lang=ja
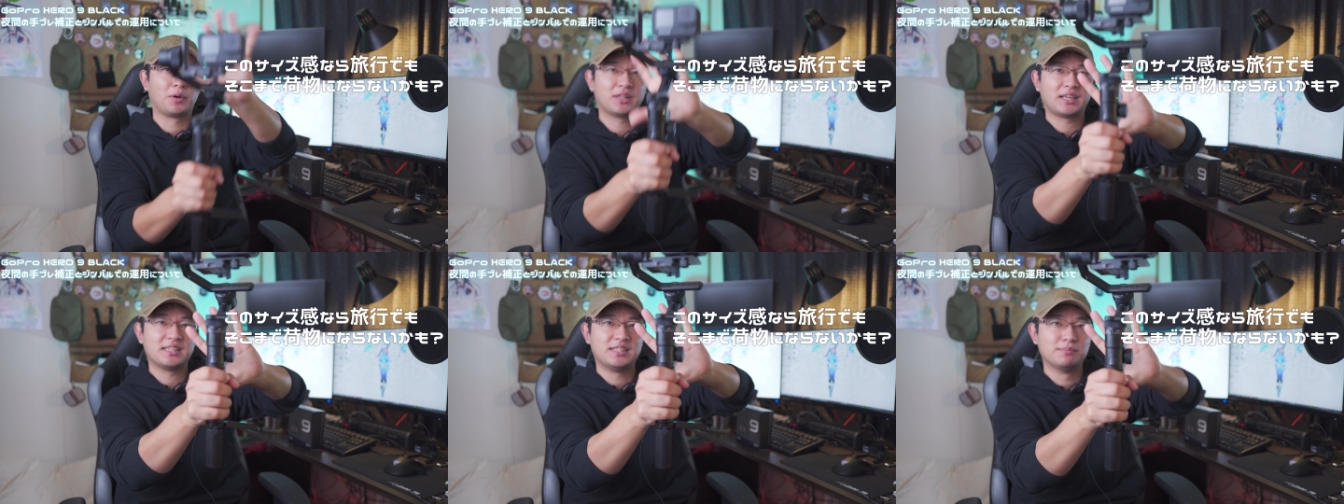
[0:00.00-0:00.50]
れ
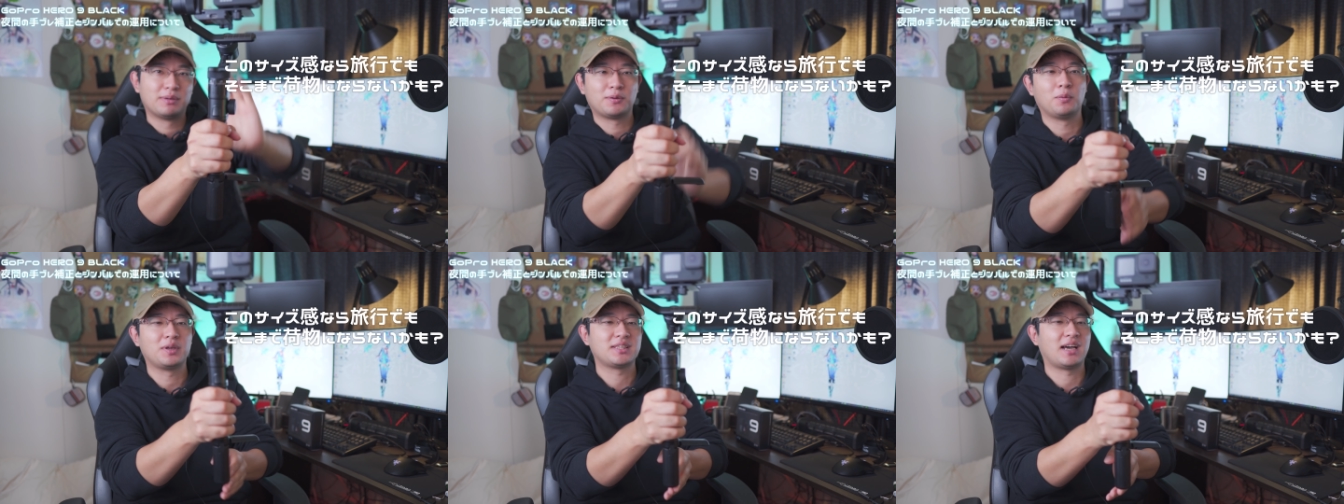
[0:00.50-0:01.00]
だけジンバル
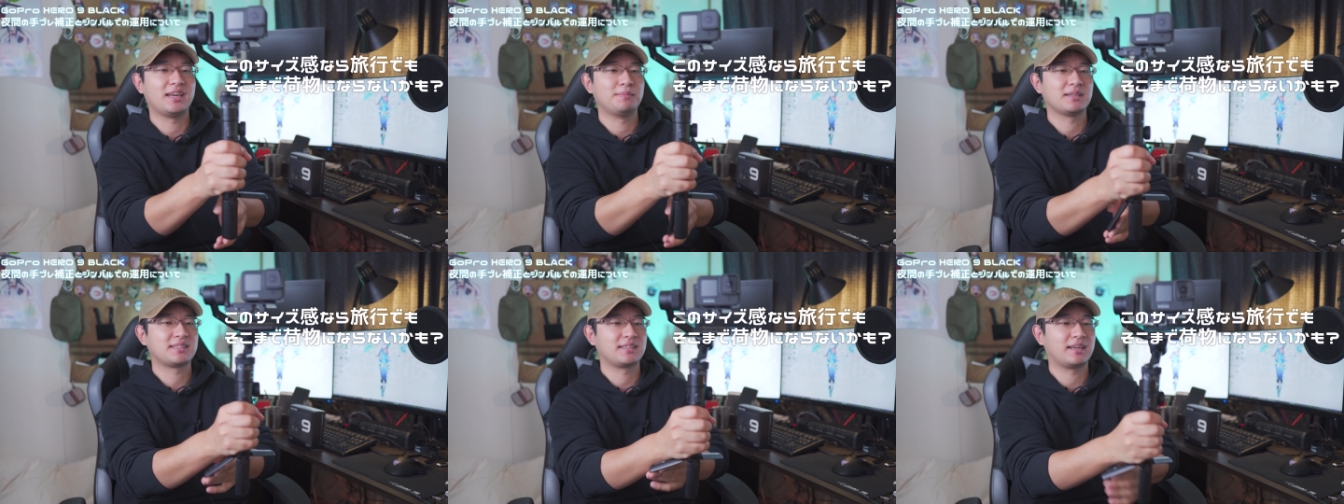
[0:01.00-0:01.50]
大きさがあり
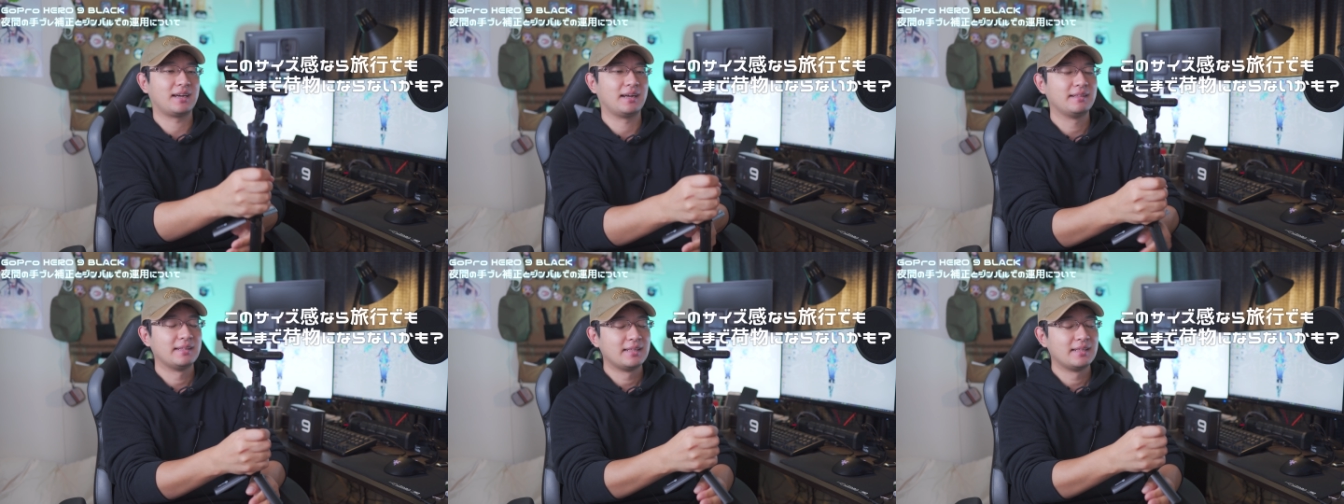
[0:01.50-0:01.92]
ますから、